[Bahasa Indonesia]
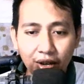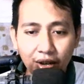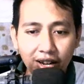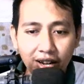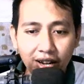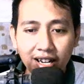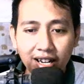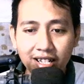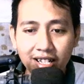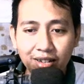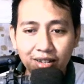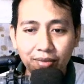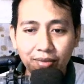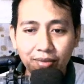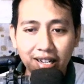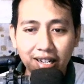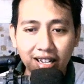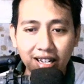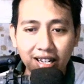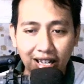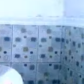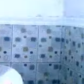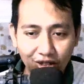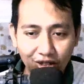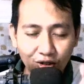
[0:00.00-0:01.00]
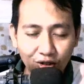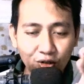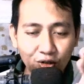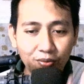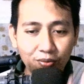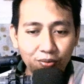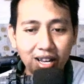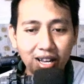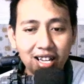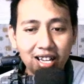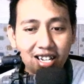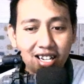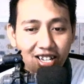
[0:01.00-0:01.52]
kalian simak nih ya.
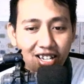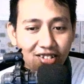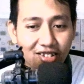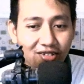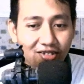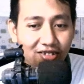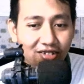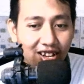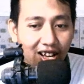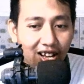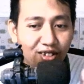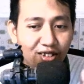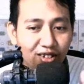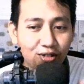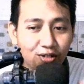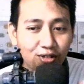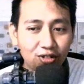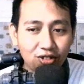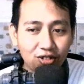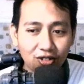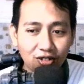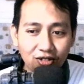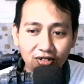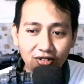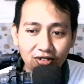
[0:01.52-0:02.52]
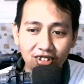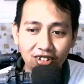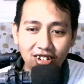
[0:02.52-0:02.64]
Toba dan juga Goto.